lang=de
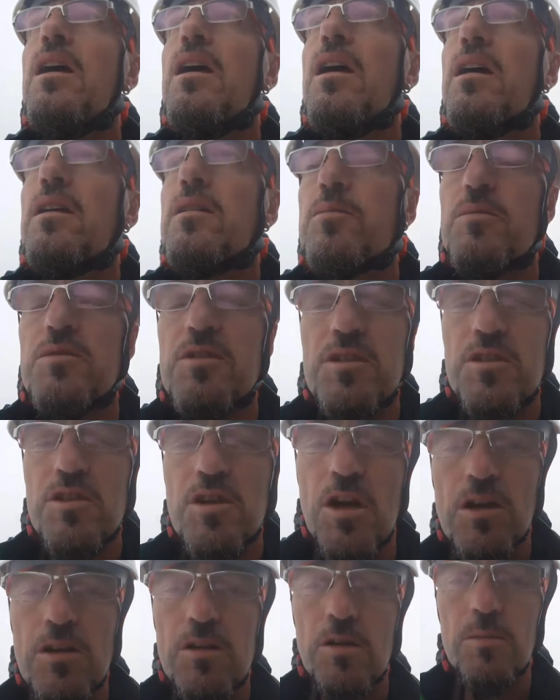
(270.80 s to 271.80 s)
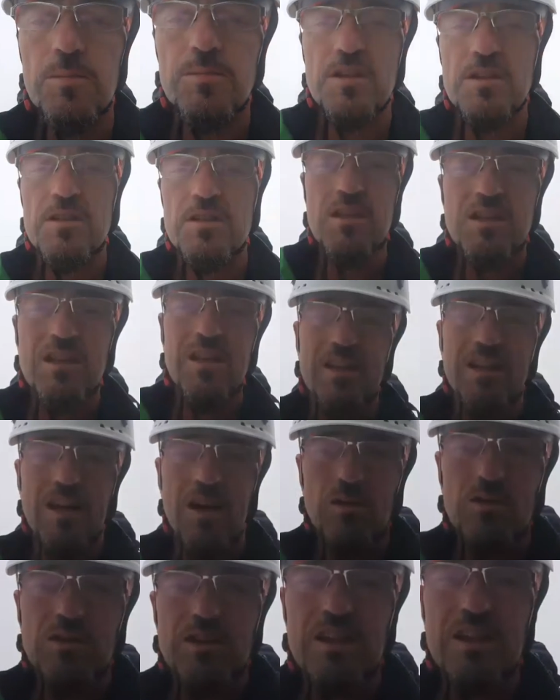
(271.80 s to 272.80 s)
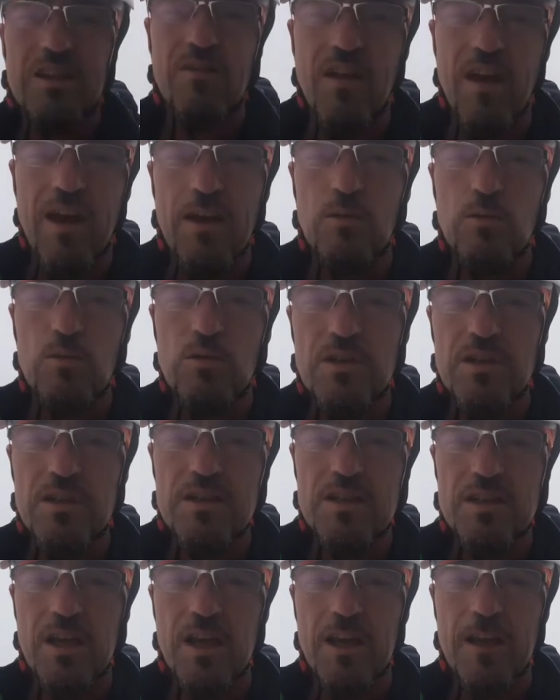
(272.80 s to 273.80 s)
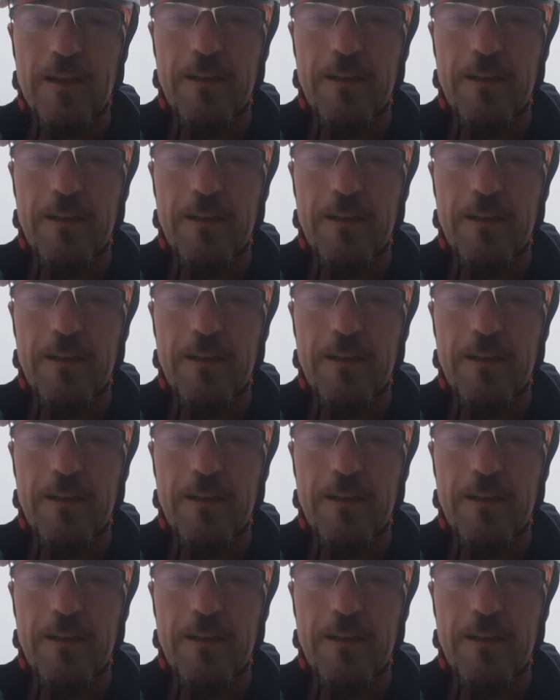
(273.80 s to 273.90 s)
Jetzt muss ich schauen, ob das nie genau die Querung ist.